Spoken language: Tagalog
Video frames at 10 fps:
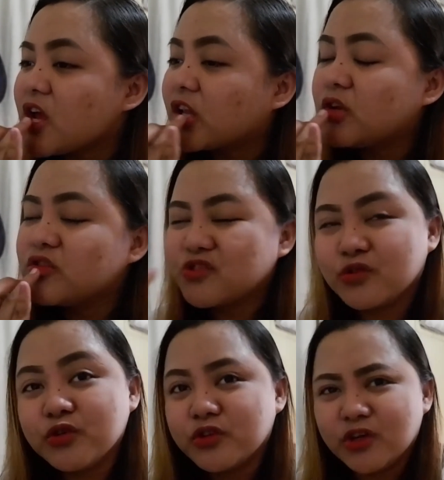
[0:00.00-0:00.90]
it looks
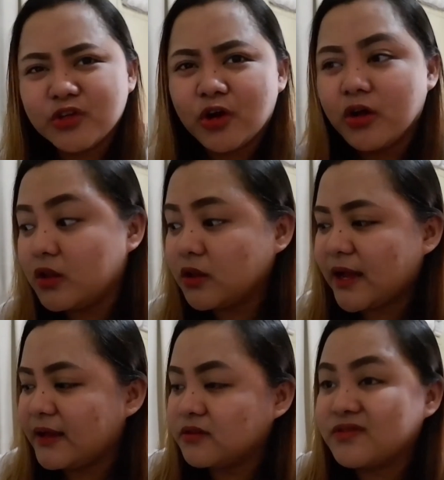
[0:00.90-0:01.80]
good on all
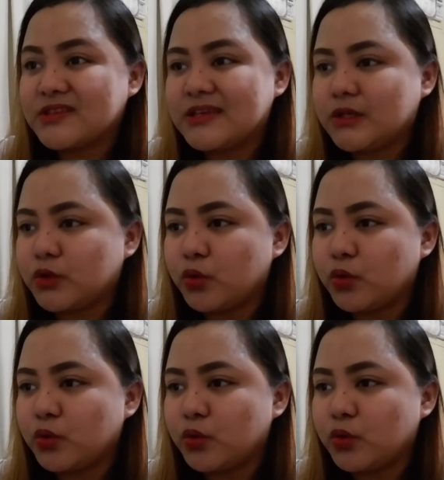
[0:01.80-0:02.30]
kind of skin